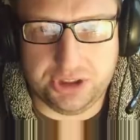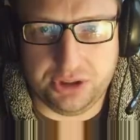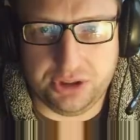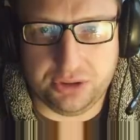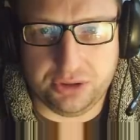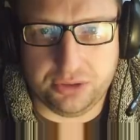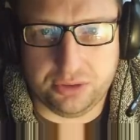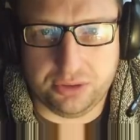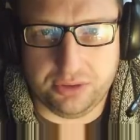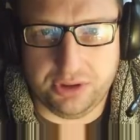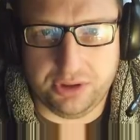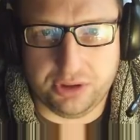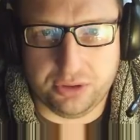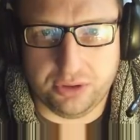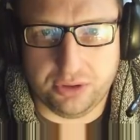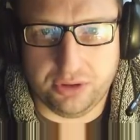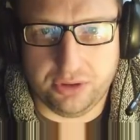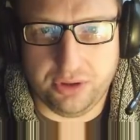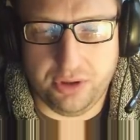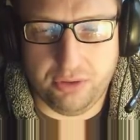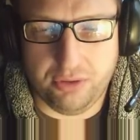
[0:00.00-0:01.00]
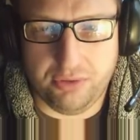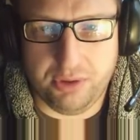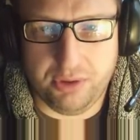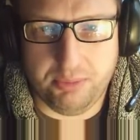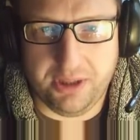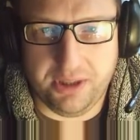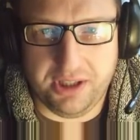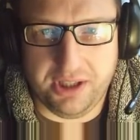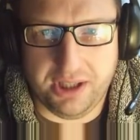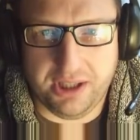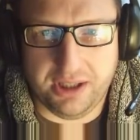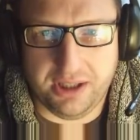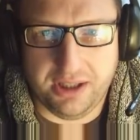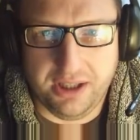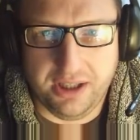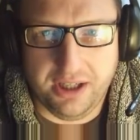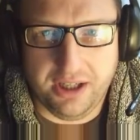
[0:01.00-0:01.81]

никто, никто на нее внимания